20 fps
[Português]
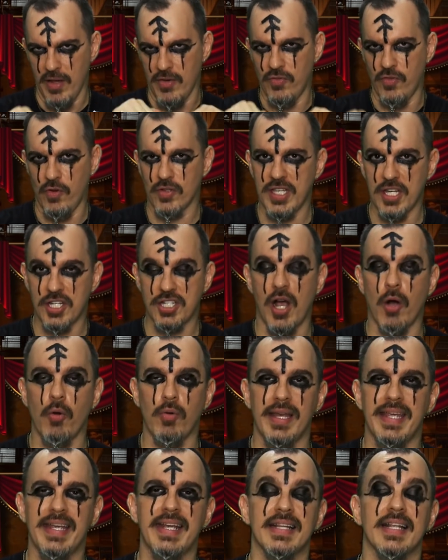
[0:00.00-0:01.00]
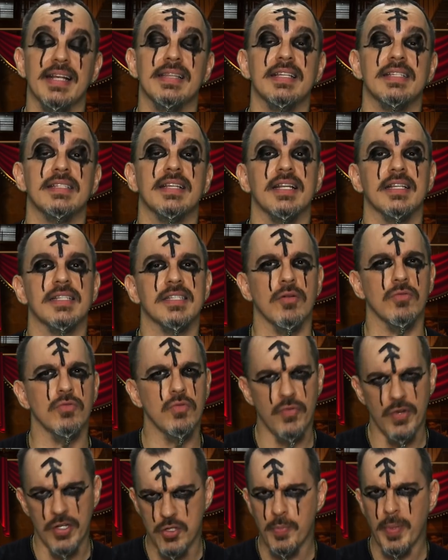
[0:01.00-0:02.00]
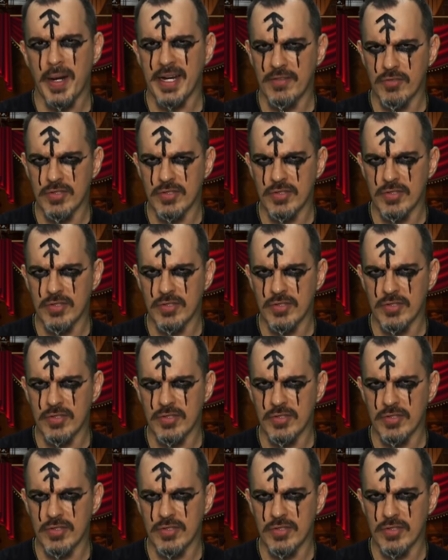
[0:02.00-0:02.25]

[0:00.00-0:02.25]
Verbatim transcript: Vou deixar o link na descrição do vídeo para